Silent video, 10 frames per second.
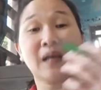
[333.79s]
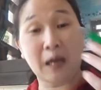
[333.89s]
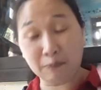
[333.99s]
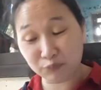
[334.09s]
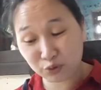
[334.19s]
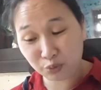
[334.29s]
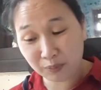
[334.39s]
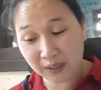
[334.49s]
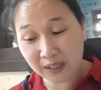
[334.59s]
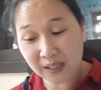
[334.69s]
Come to
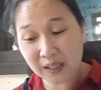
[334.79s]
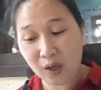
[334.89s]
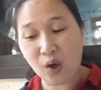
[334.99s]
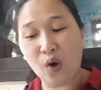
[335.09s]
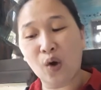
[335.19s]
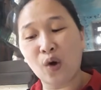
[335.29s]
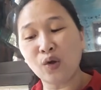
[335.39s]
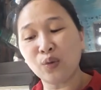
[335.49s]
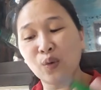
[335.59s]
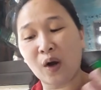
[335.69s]
me,
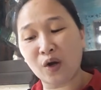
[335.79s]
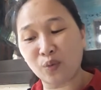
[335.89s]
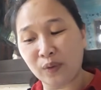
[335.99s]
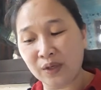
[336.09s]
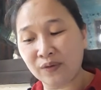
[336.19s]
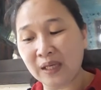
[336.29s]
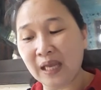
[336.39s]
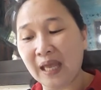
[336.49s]
all who are weary